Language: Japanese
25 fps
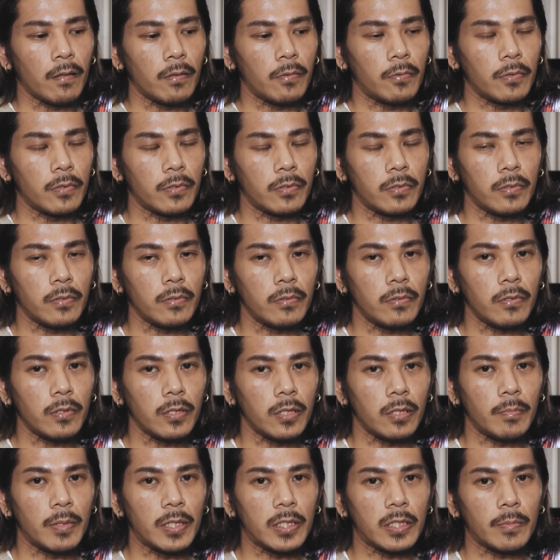俺その時
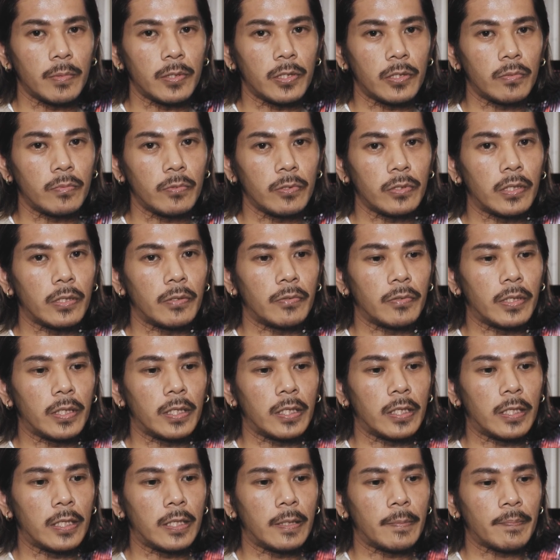にめちゃめちゃ思ったの
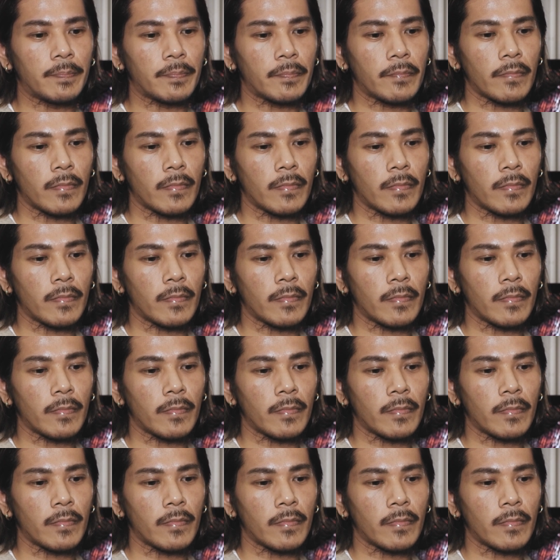が